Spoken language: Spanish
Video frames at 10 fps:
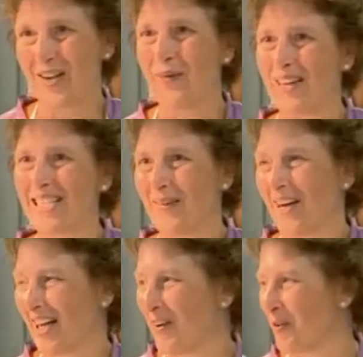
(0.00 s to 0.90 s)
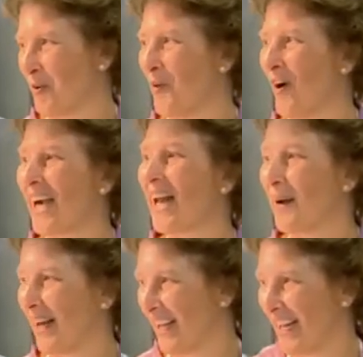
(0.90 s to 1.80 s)
Yo pensaba que el zumo
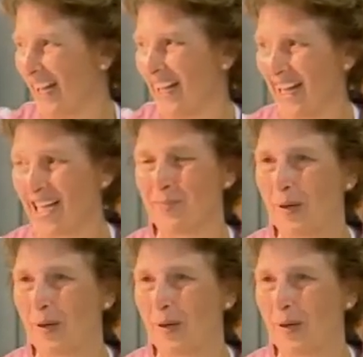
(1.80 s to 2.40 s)
era, era